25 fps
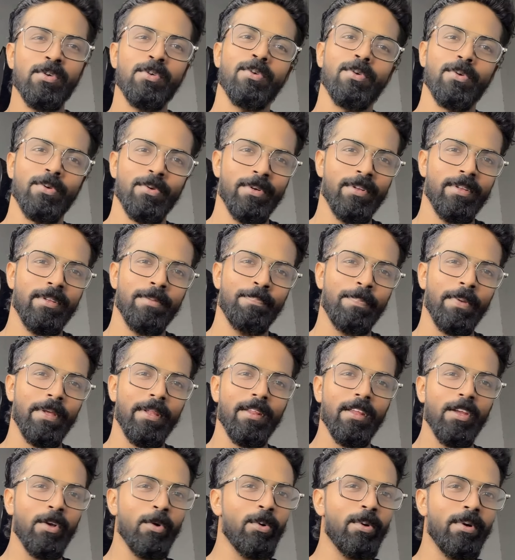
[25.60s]
ஒரு
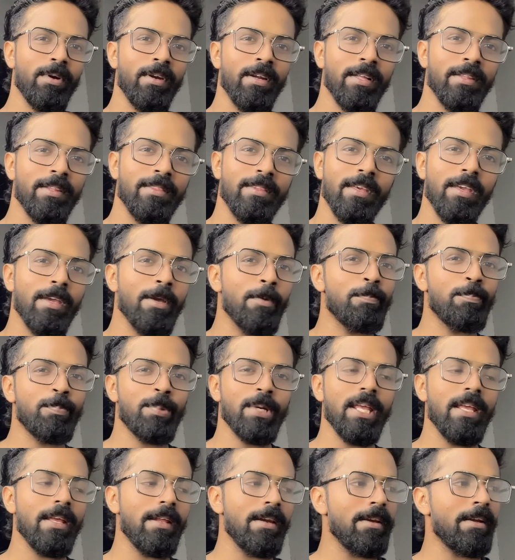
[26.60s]
பெரிய ஒரு நதி
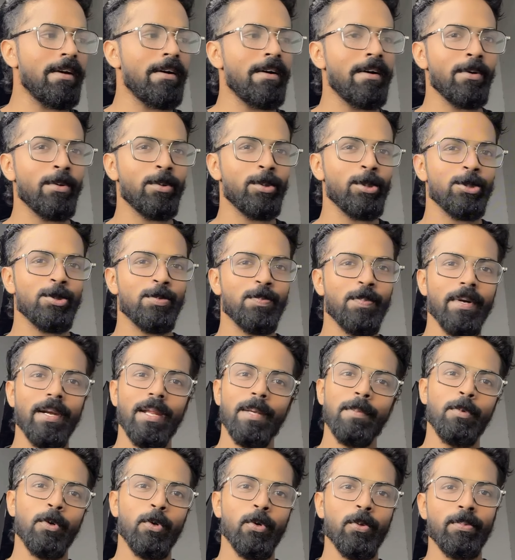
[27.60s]
எப்படியெல்லாம் க்ராஸ்
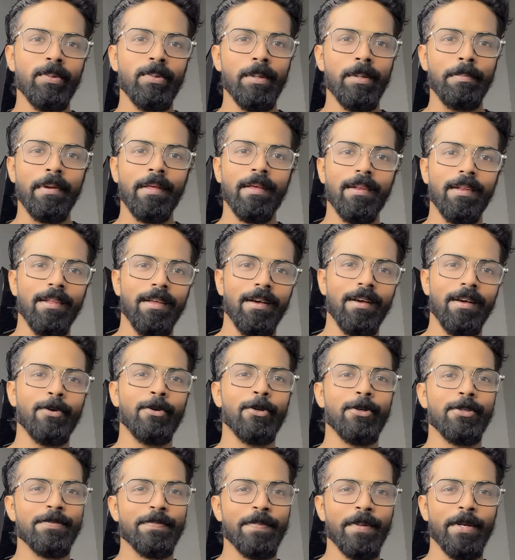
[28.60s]
பண்ணி போவோமோ அப்படியெல்லாம்
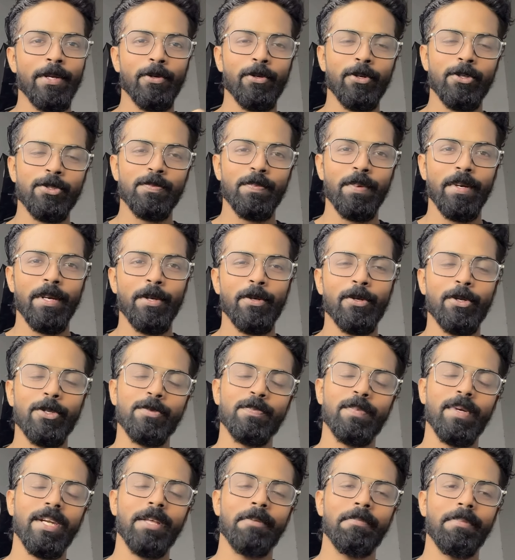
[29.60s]
க்ராஸ் பண்ணி க்ராஸ் பண்ணி
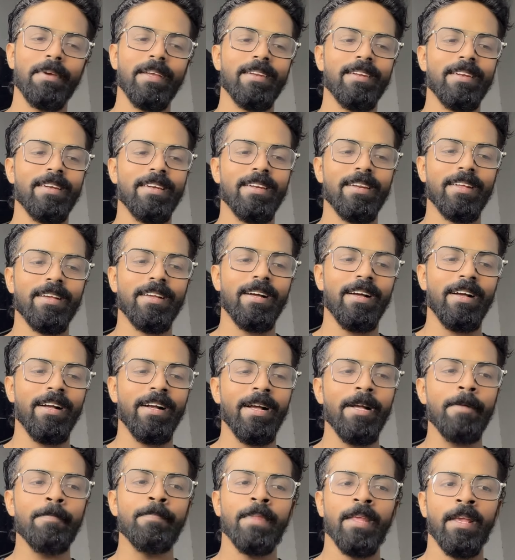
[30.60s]
க்ராஸ் பண்ணி
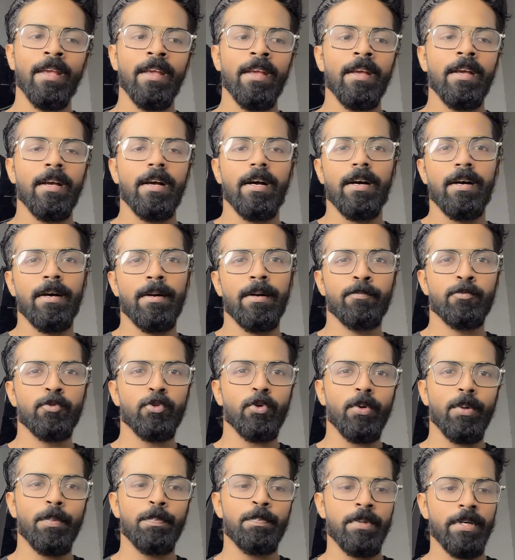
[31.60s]
போயிட்டுருக்காங்க
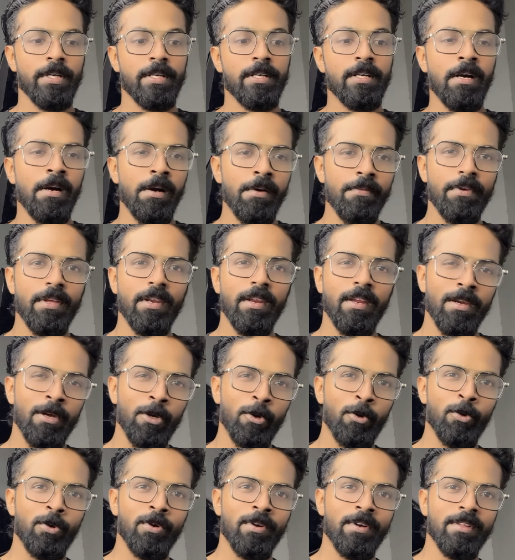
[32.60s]
ஸோ இப்போ
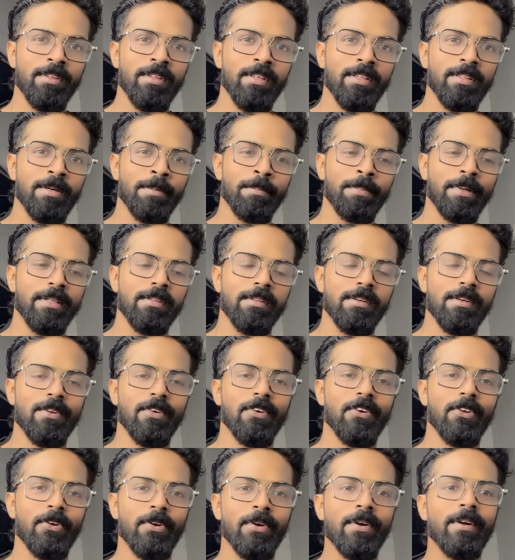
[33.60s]
காவேரின்ற ஒரு நதியை தான்
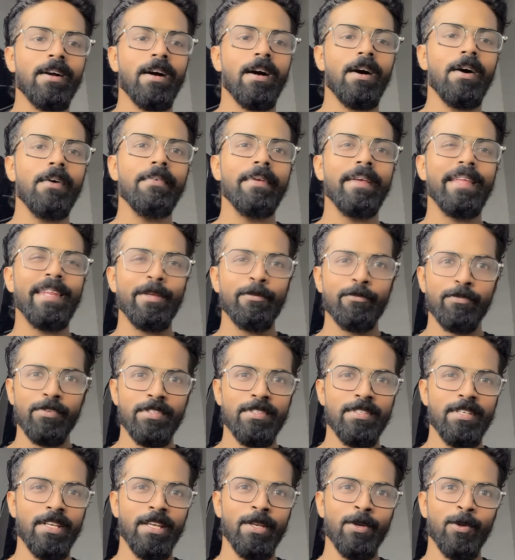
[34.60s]
பார்த்துட்ருக்குறோம் காவேரி
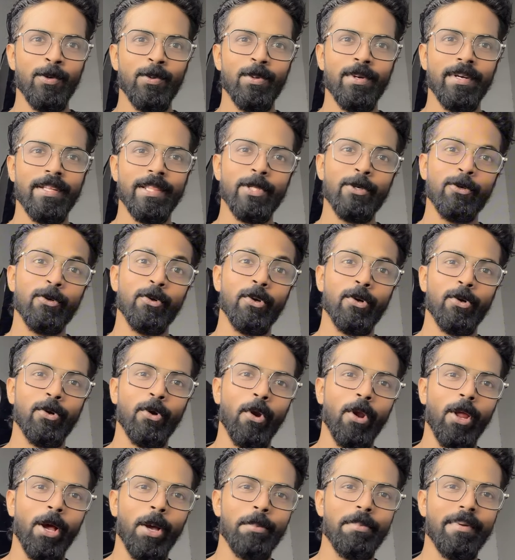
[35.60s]
விஜய்ன்ற ஒரு நதியோட
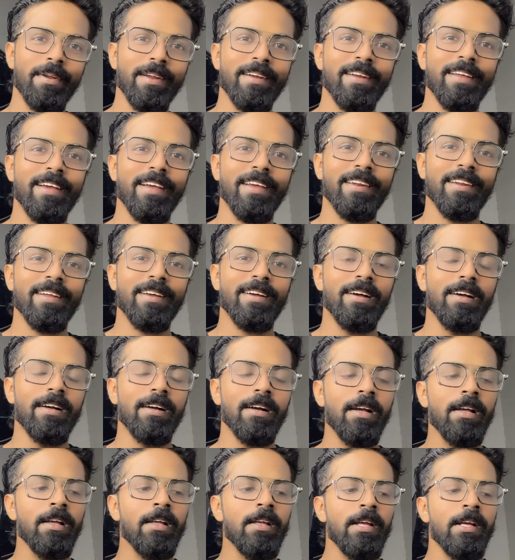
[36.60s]
கொலாபரேட்
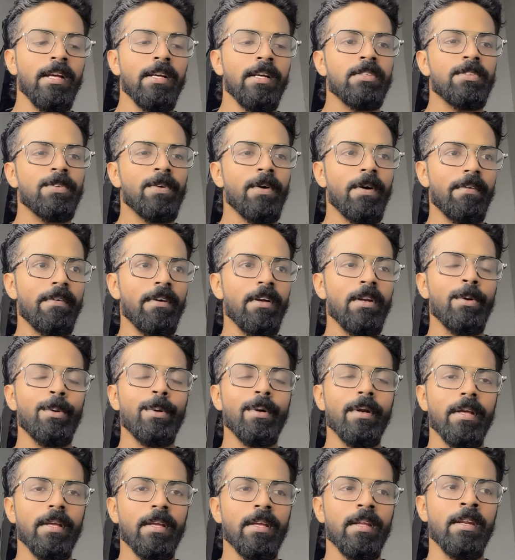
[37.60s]
ஆகியிருக்காங்க ஸோ
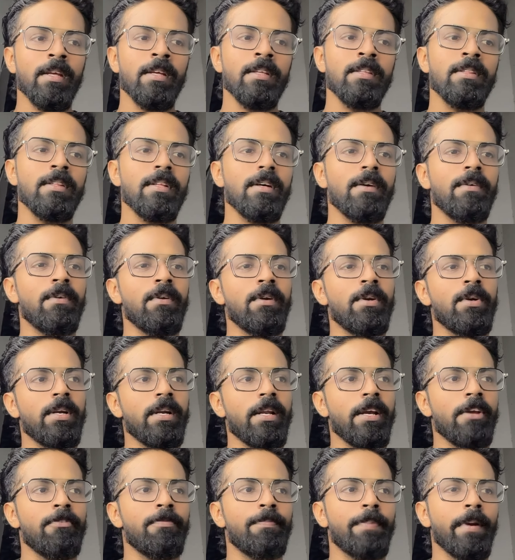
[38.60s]
அவங்களோட இணைந்து அவங்களோட
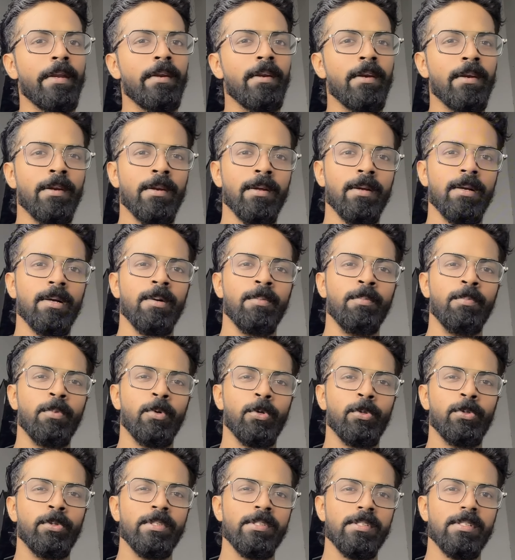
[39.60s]
லைஃப் போயிட்டு
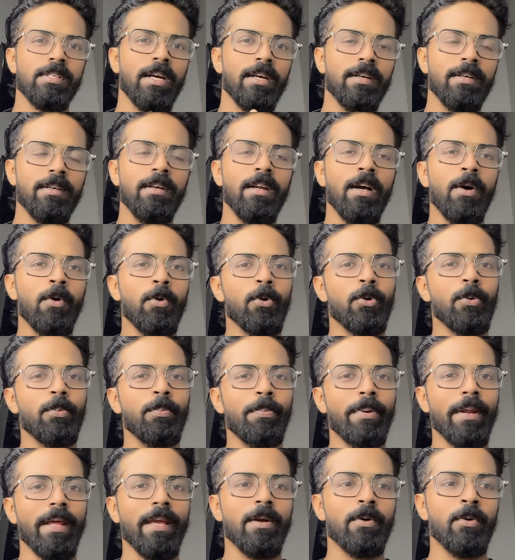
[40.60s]
இருக்கும்போது சடனாக ஒரு
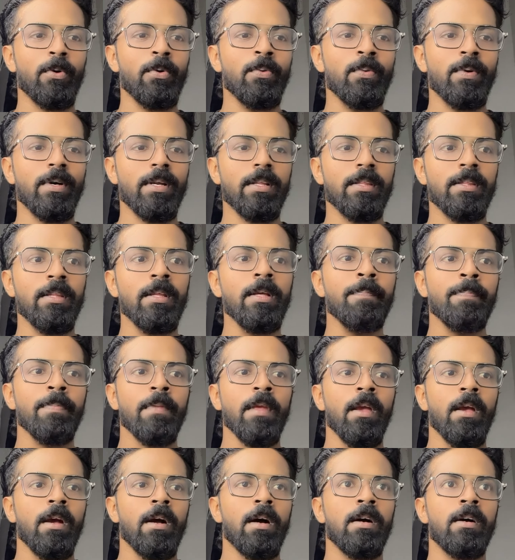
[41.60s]
பிரேக் ஒன்று வருது
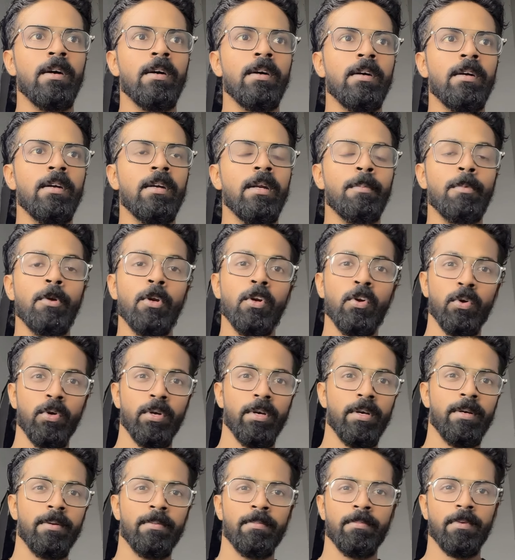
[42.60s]
நம்மளோட
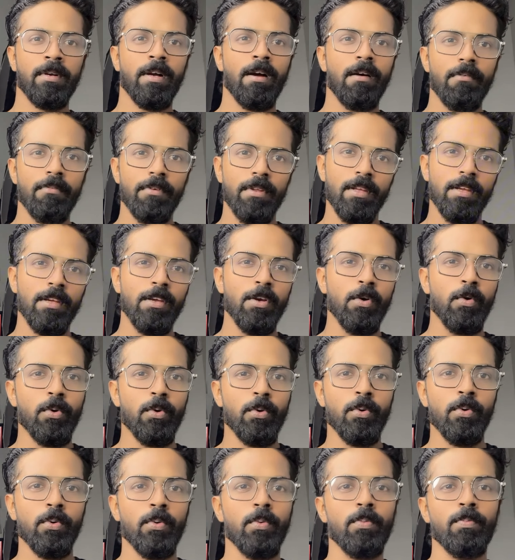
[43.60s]
காவேரிக்கு
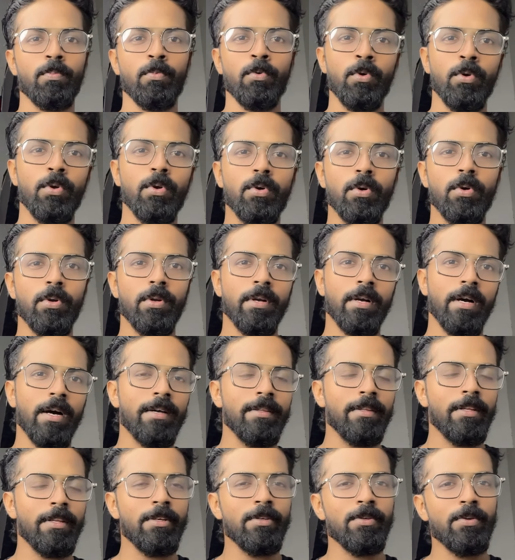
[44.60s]
ஒரு முன்னுக்கு ஒரு
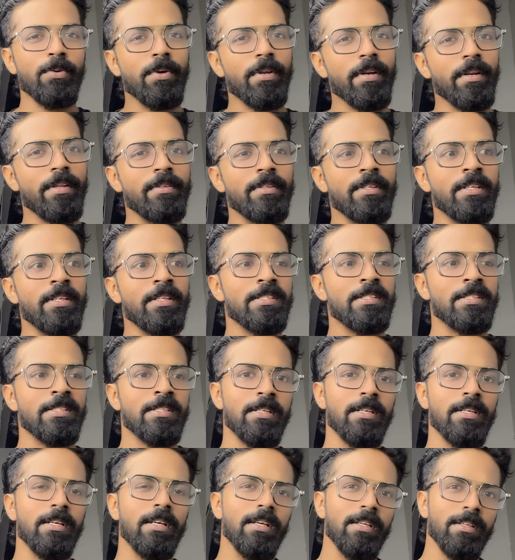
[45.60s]
காதல் ஒன்று
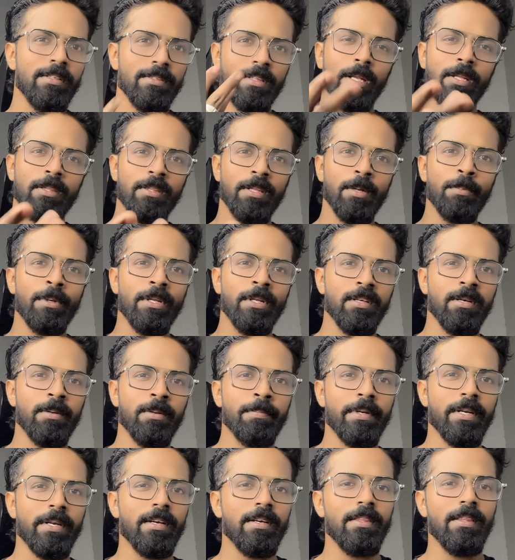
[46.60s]
இருந்துருச்சுண்டு தர்
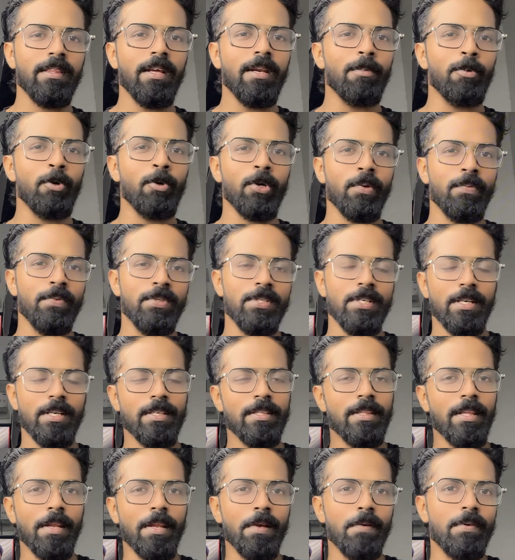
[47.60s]
திருமணத்துக்கு பிறகு தான் நம்மளோட
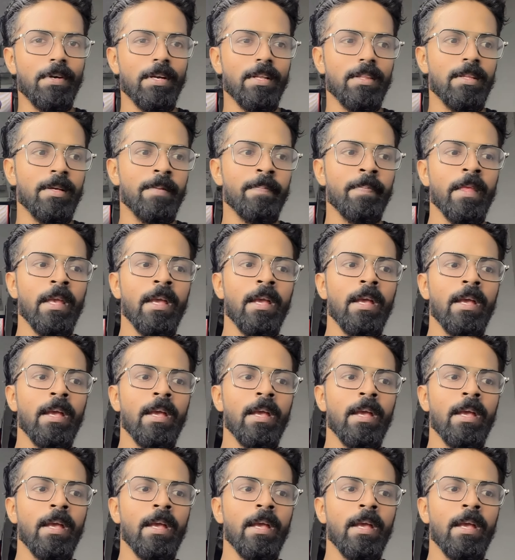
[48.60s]
விஜய்க்கு தெரிய வருது